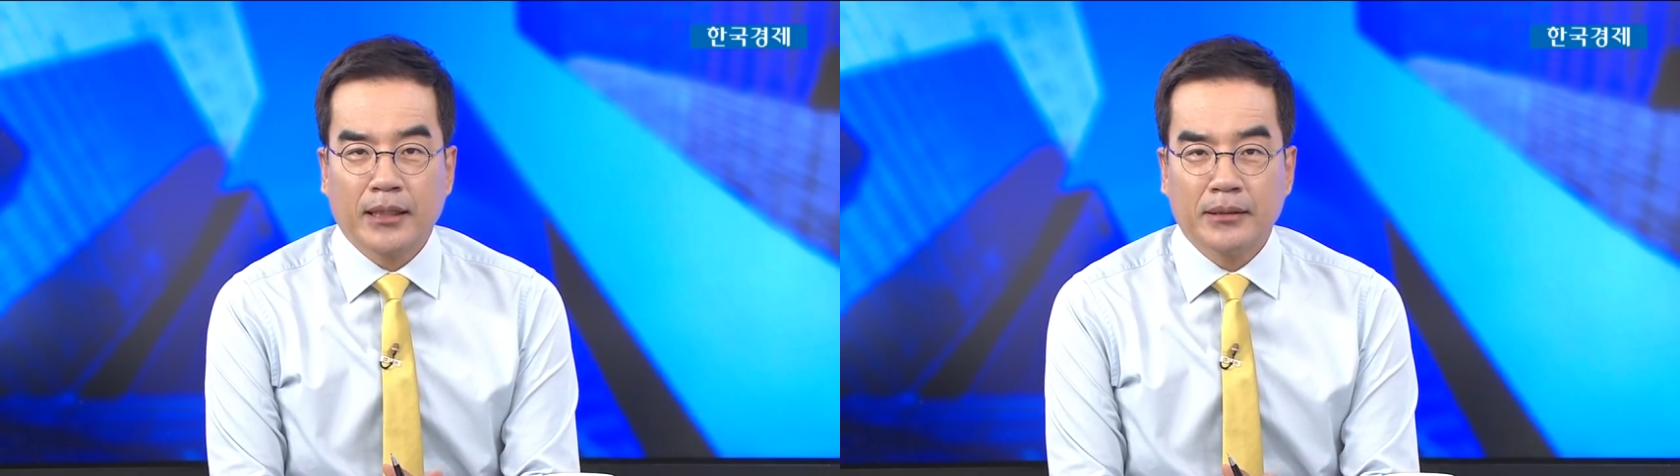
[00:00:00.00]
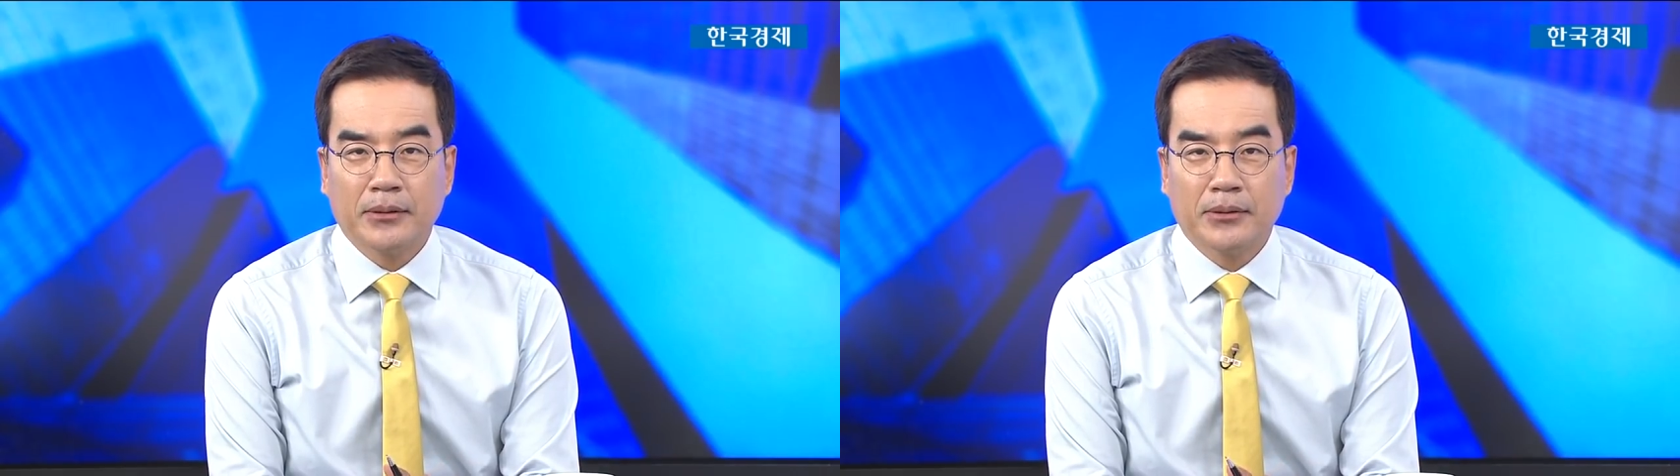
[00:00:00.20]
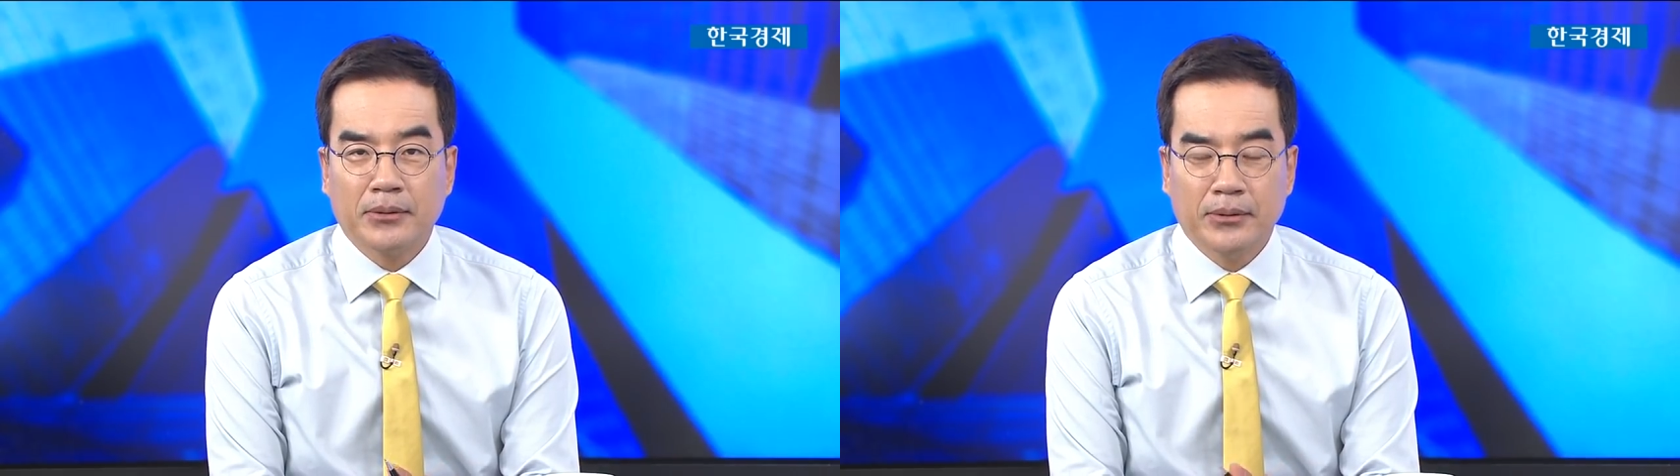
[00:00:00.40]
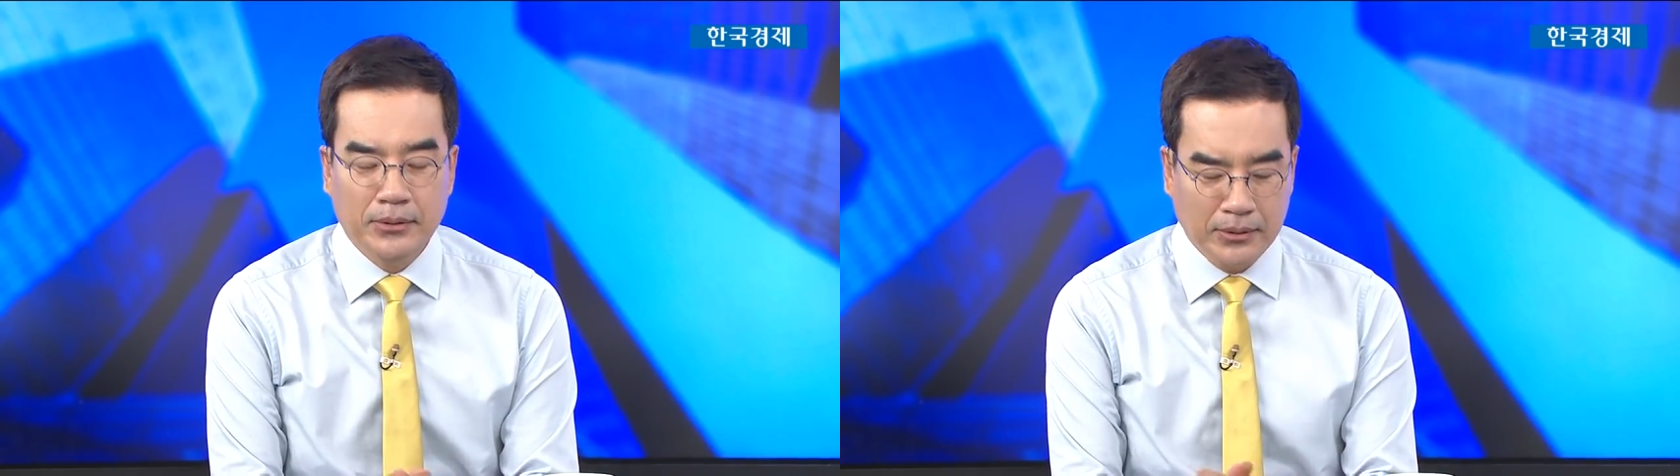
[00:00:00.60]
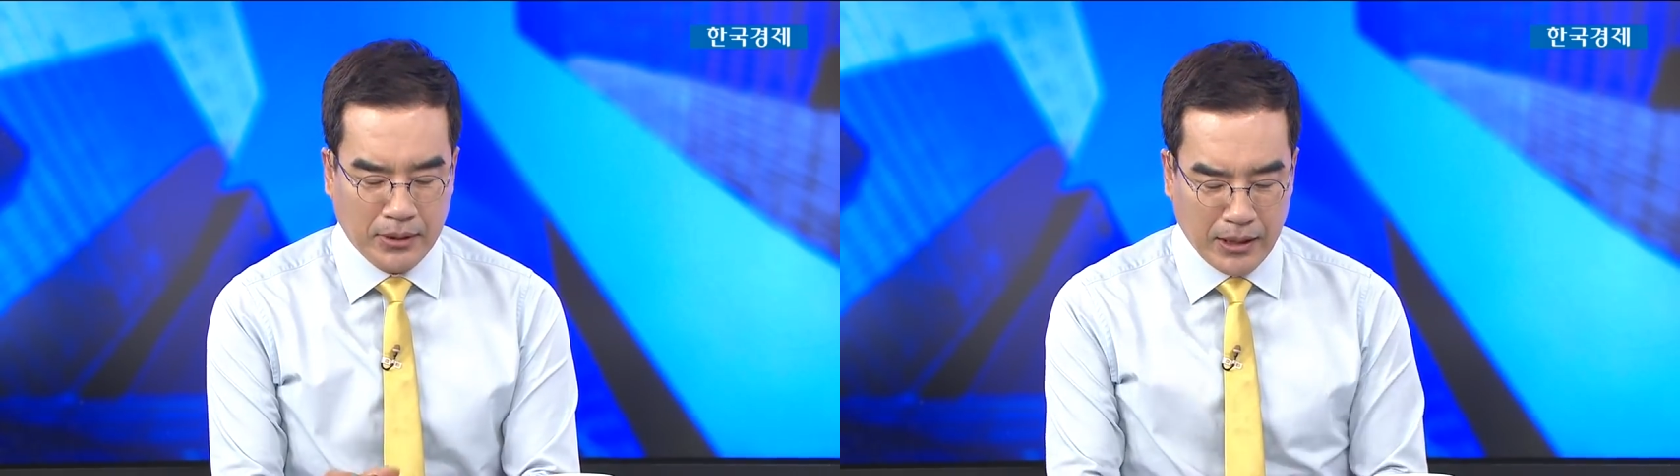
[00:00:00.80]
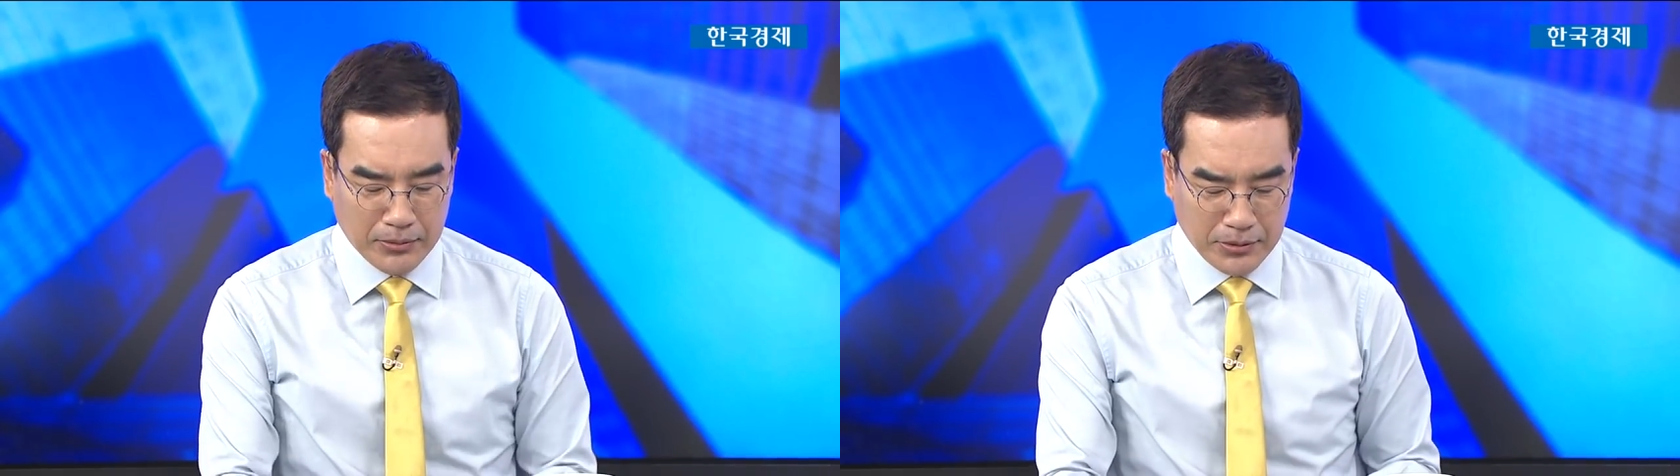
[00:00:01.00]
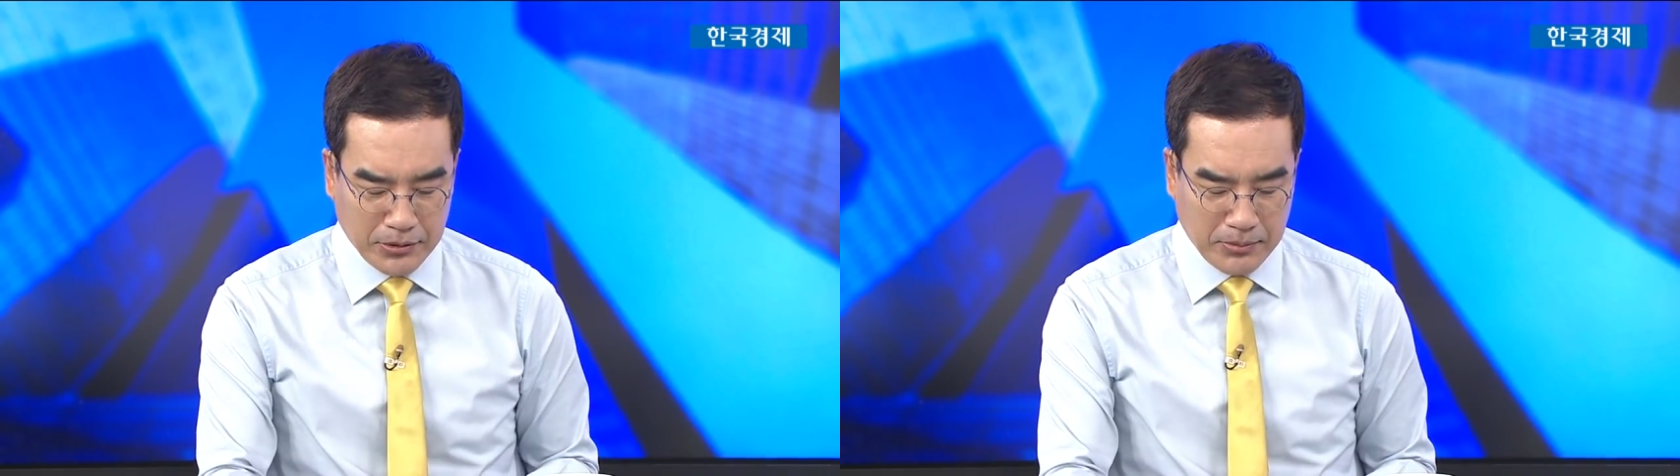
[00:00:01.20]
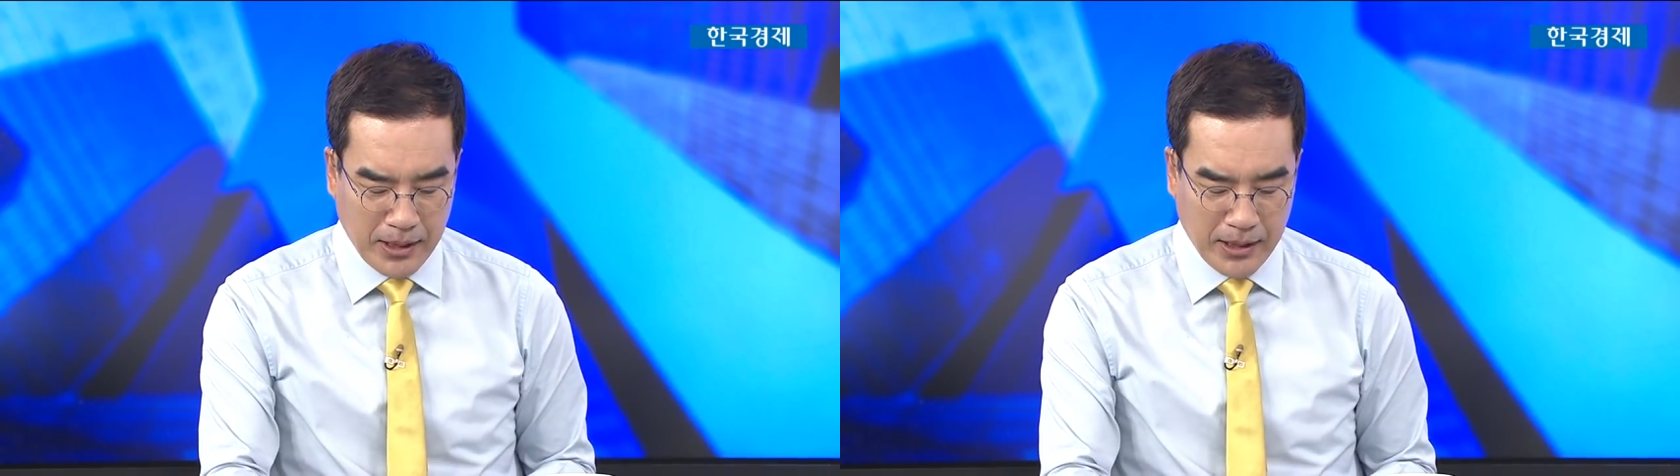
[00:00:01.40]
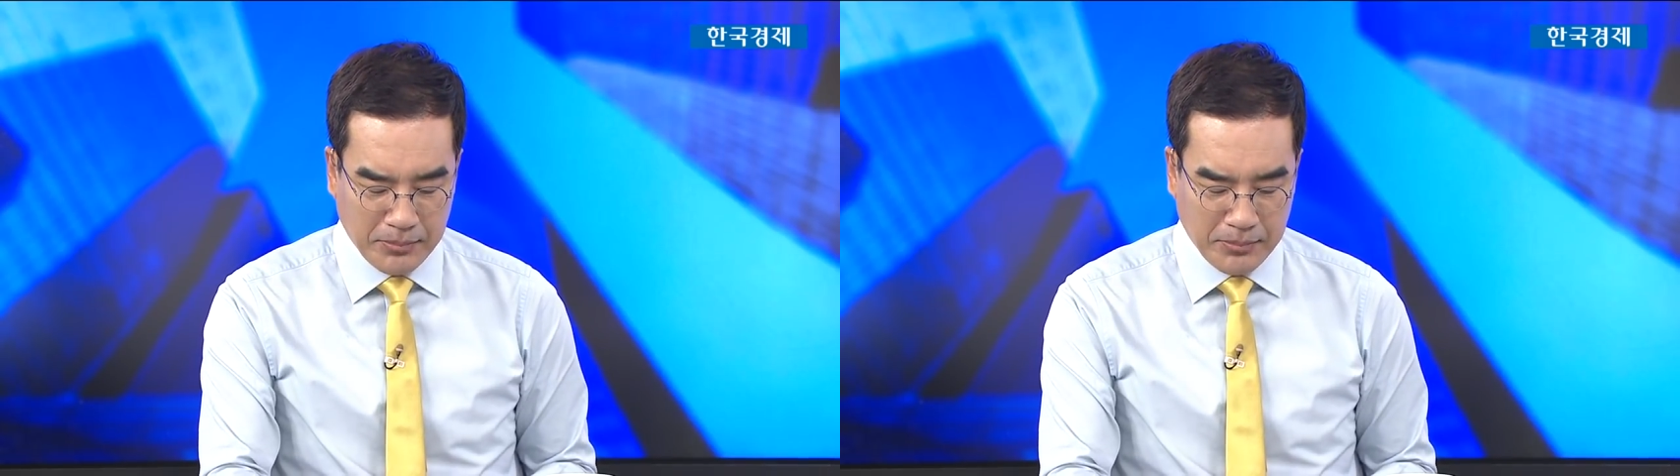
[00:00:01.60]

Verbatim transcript: 같은 것도 강구를 좀